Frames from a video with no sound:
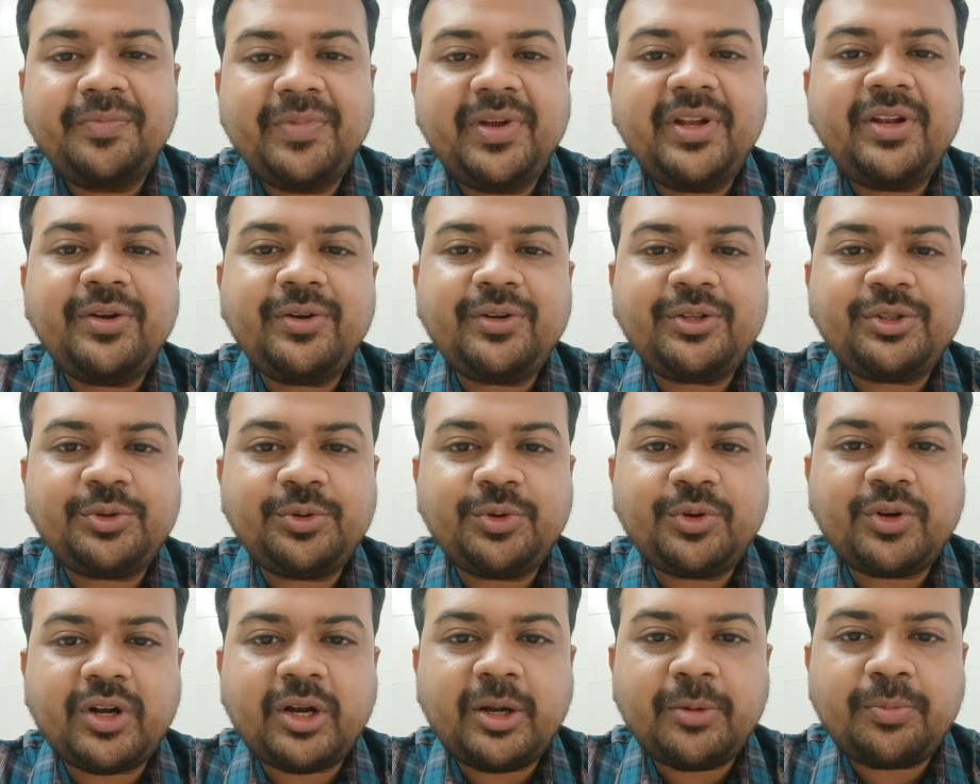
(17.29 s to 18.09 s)
ভিডিও
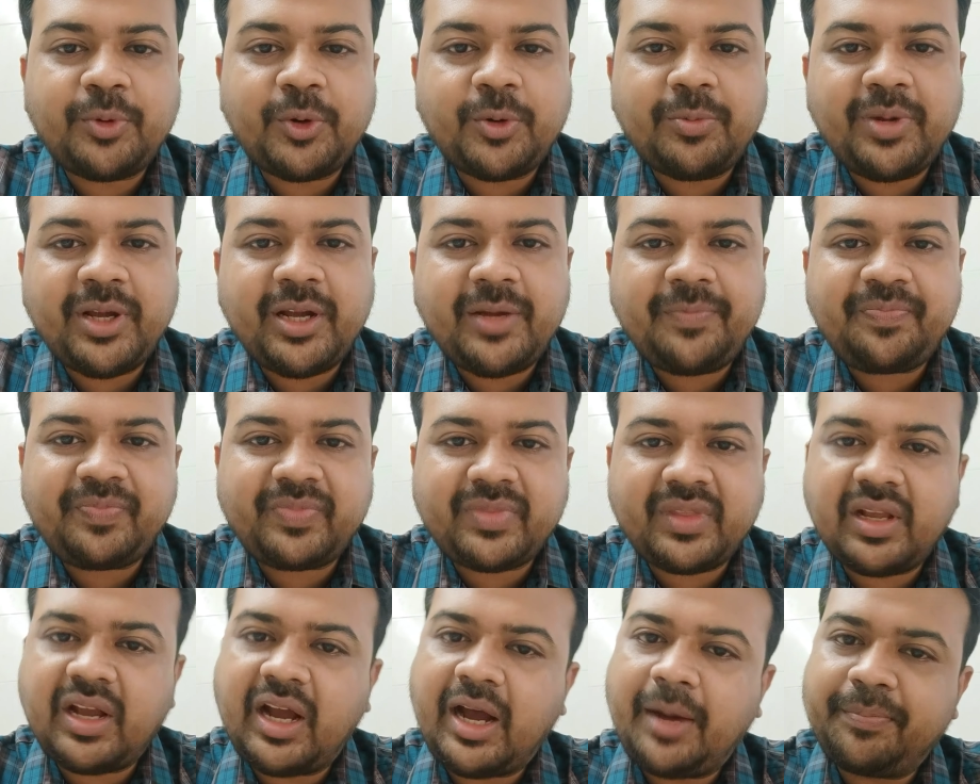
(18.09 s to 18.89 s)
শুরু করার পূর্বে
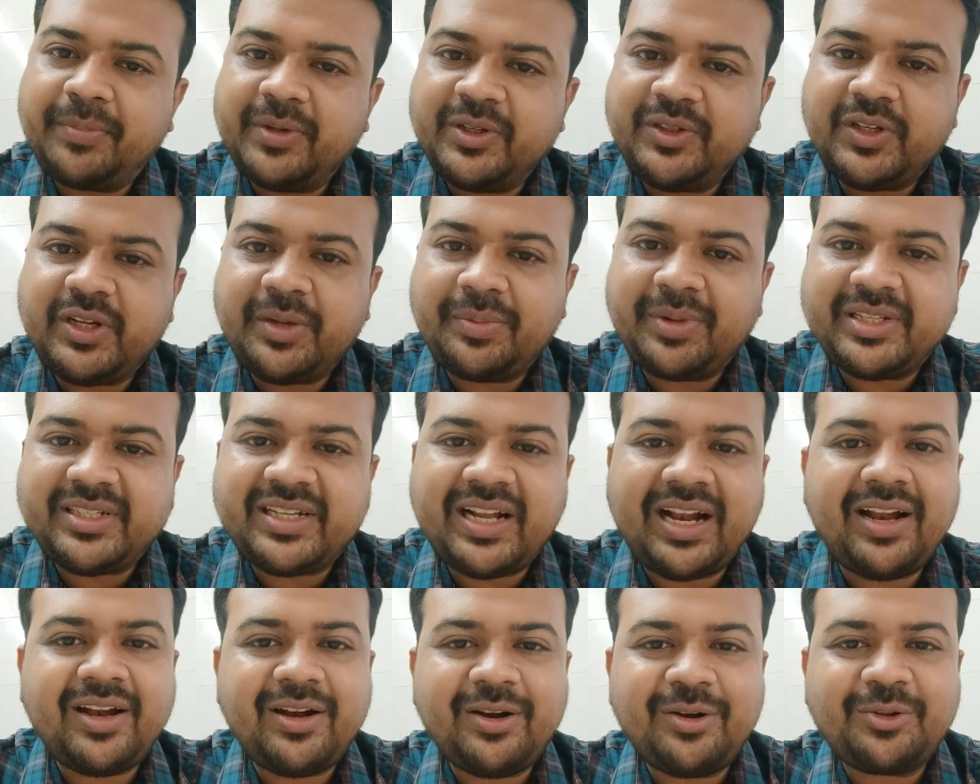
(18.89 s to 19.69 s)
আপনি যদি আমার
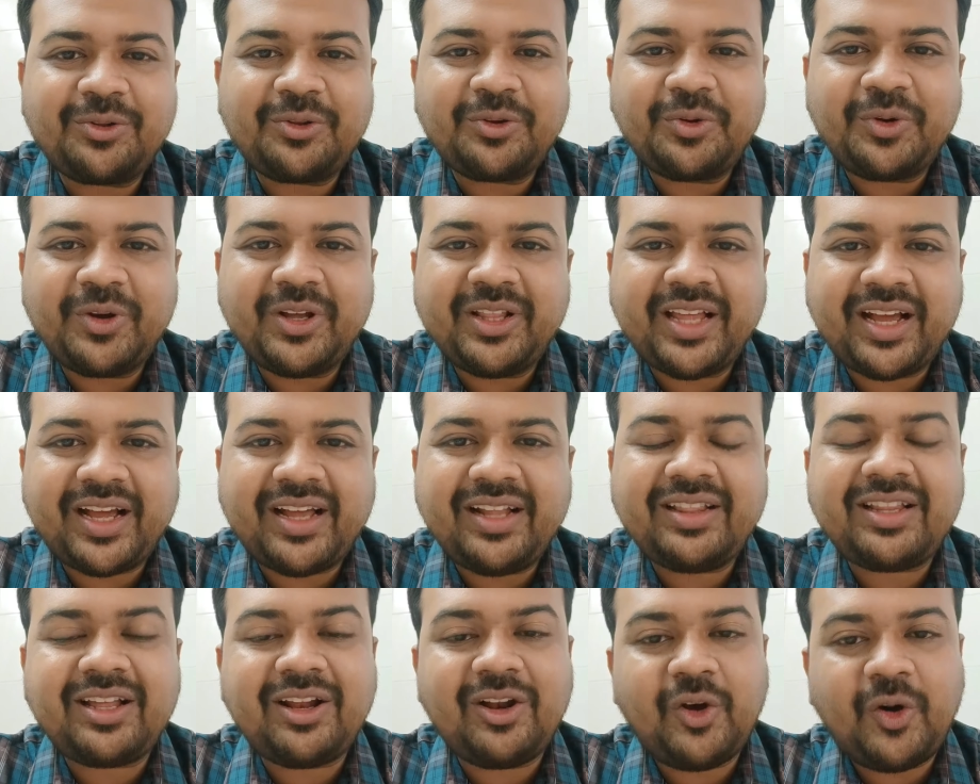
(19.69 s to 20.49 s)
চ্যানেলে নতুন হয়ে
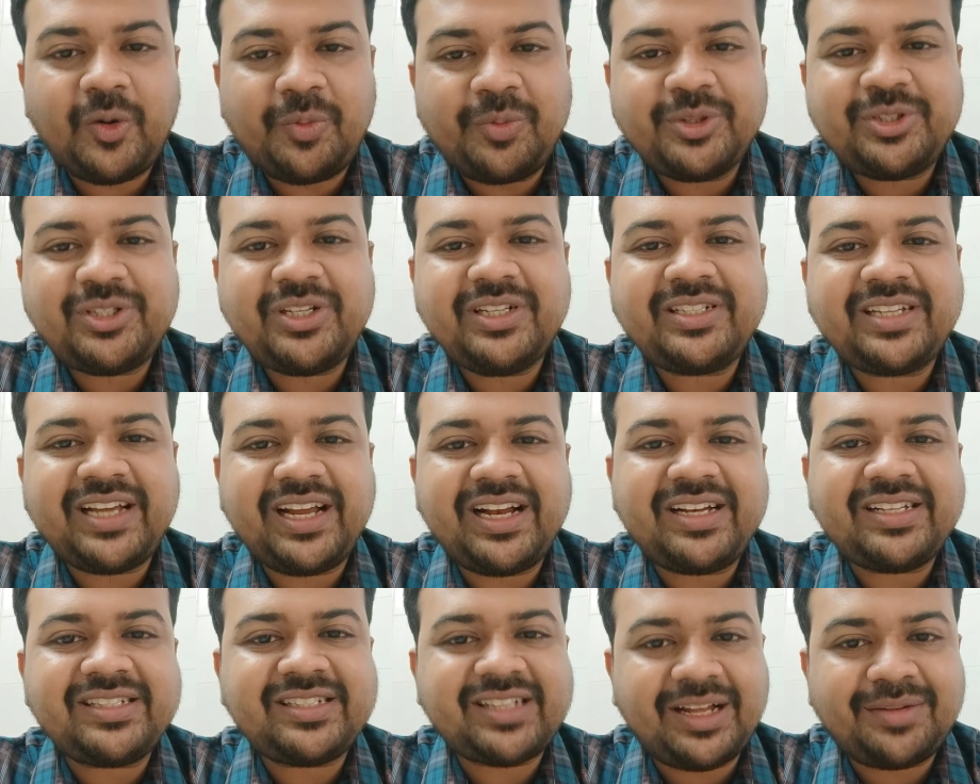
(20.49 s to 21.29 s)
থাকেন তাহলে অবশ্যই
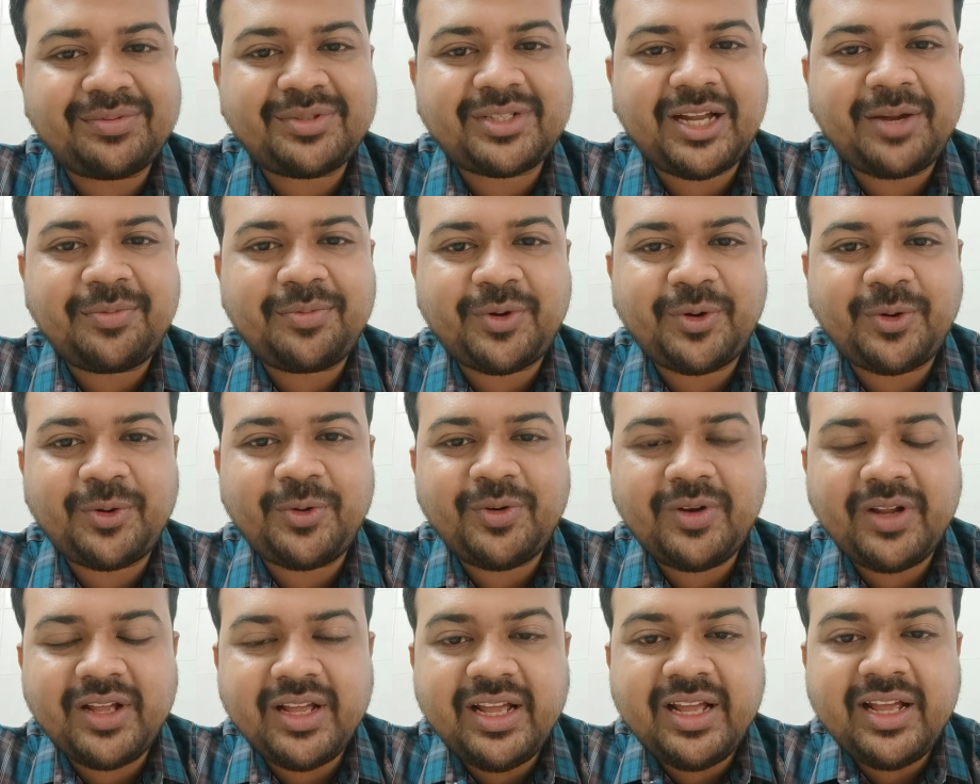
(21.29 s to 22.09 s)
চ্যানেলটি সাবস্ক্রাইব
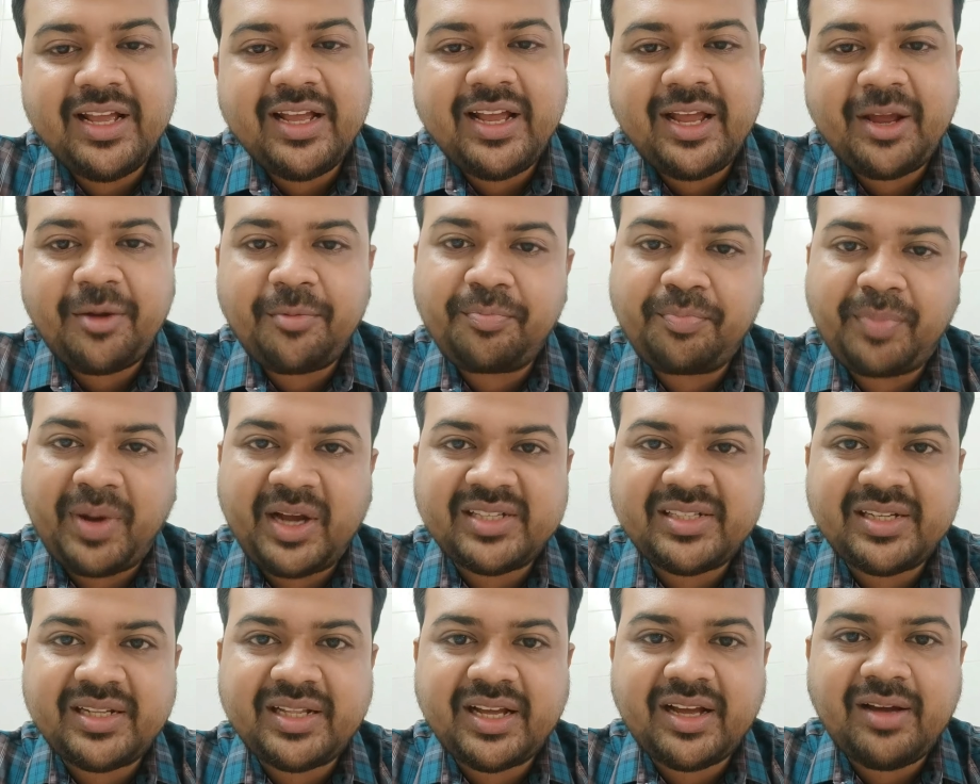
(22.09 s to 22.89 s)
করুন এবং
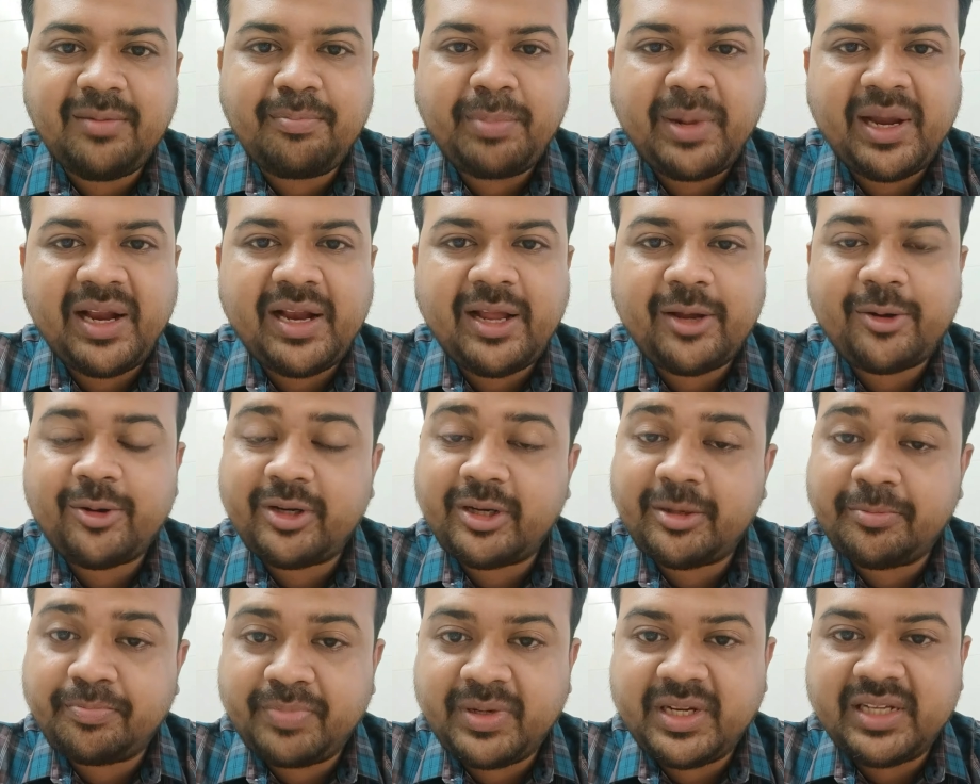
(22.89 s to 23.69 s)
পাশে থাকা বেল
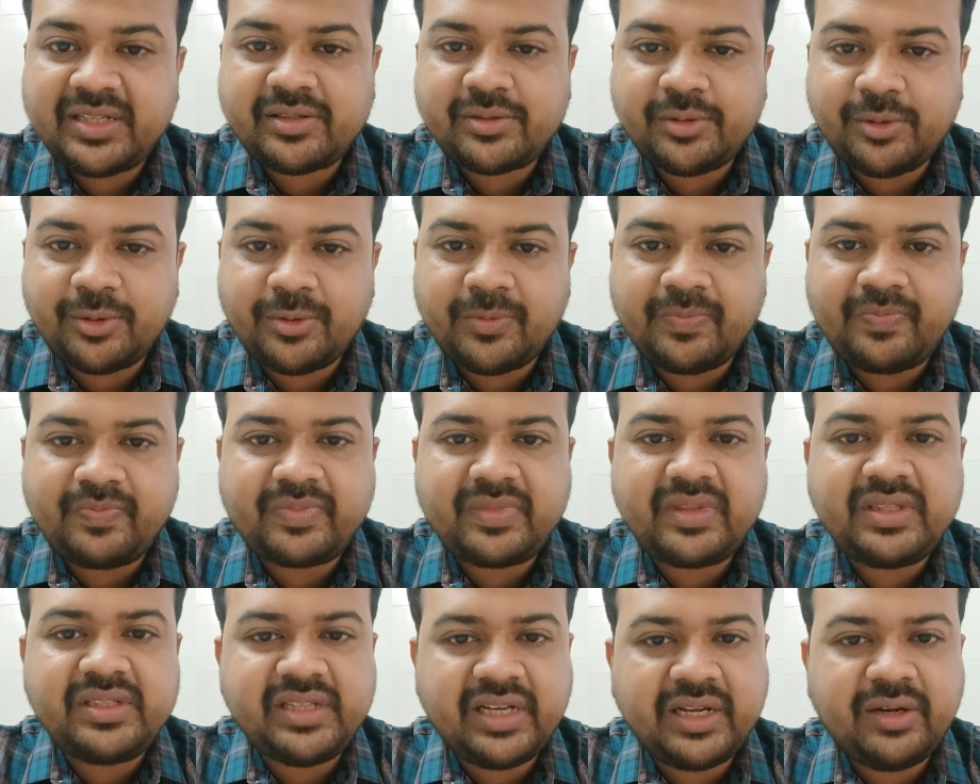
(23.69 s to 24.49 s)
আইকন প্রেস করুন
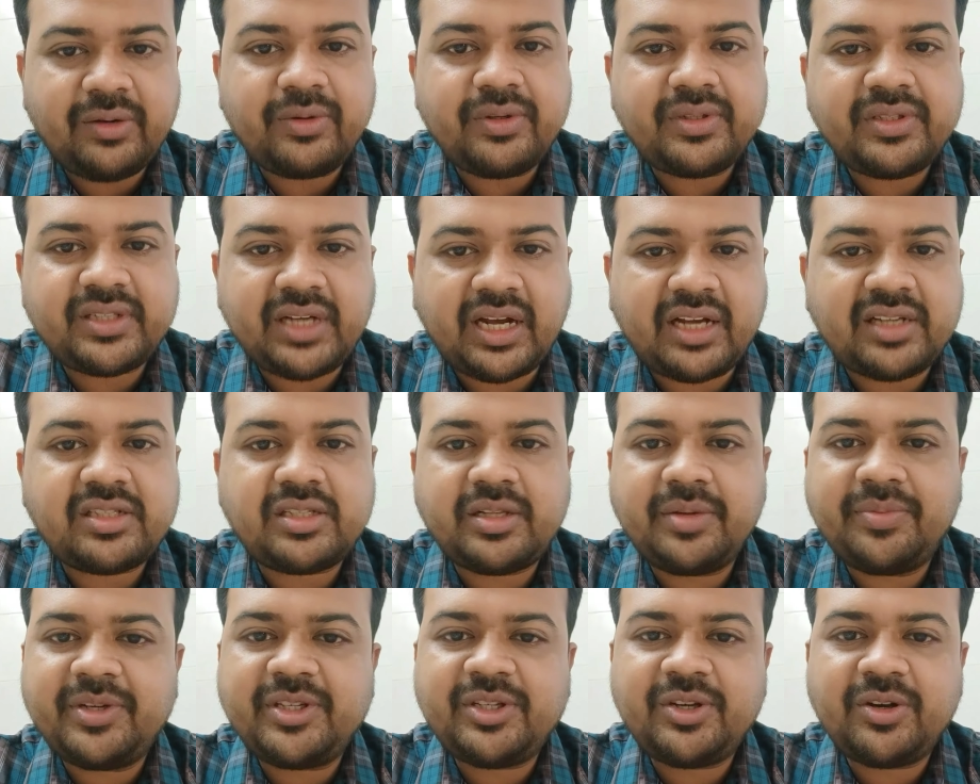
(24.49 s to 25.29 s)
যেন
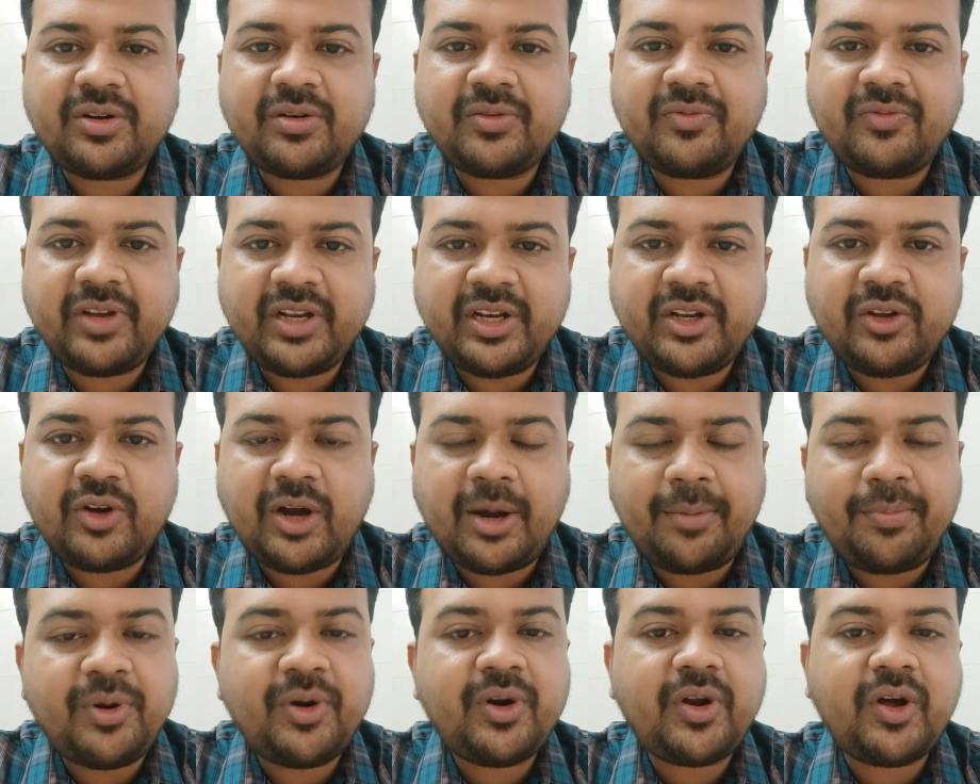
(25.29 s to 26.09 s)
স্বাস্থ্য বিষয়ক ভিডিও
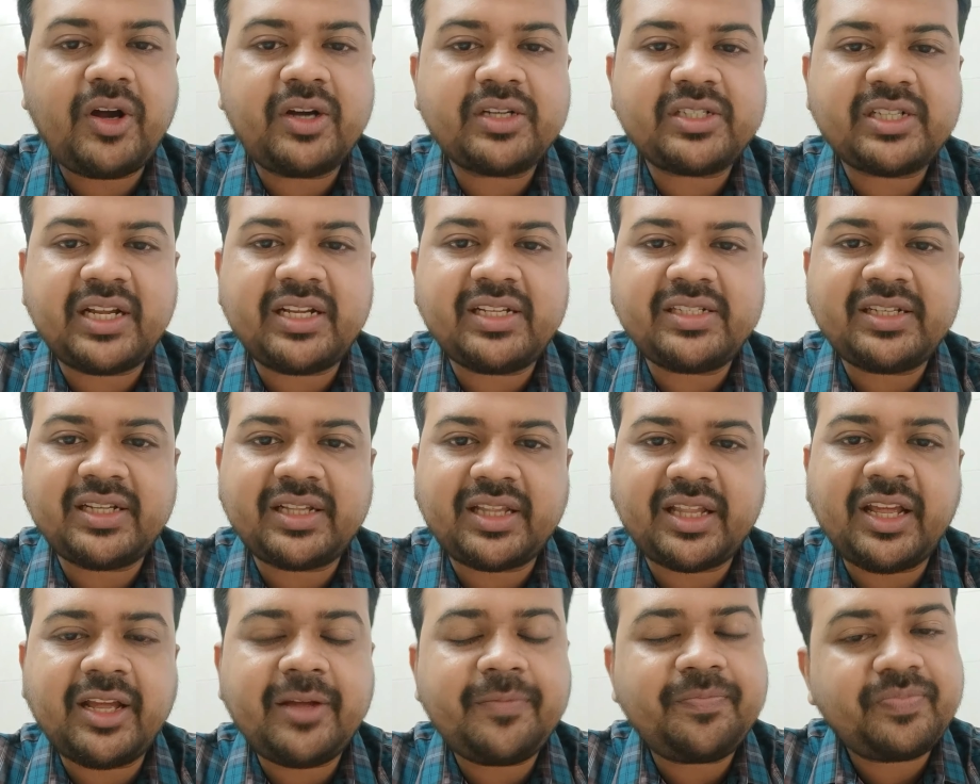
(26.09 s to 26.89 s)
আপলোড হওয়ার সাথে
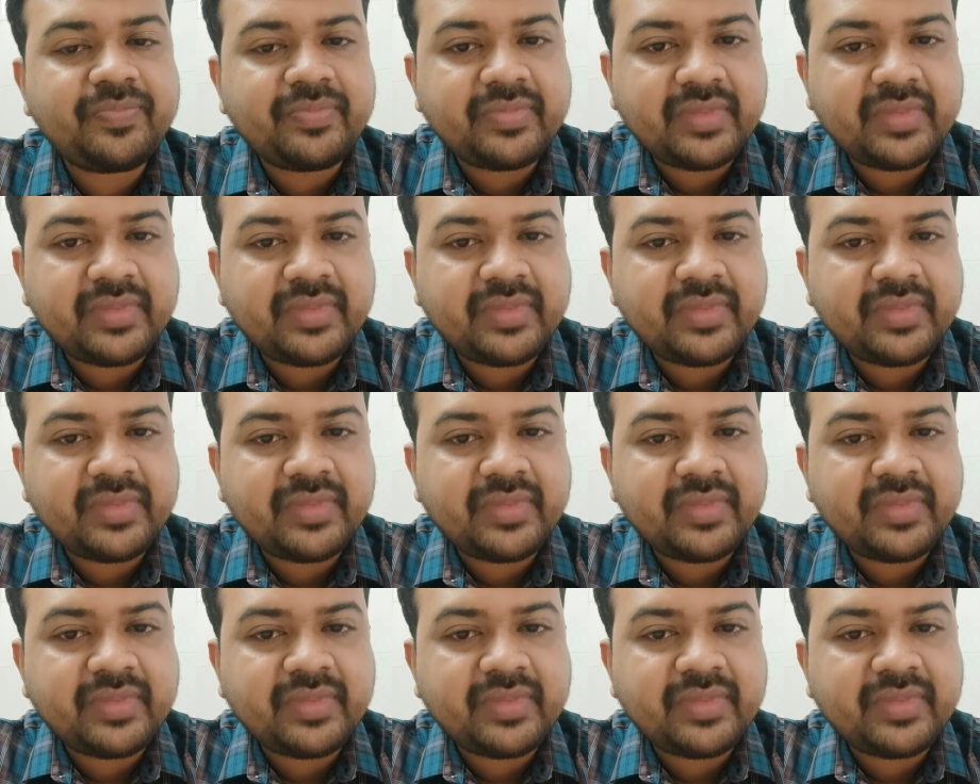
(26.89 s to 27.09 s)
সাথে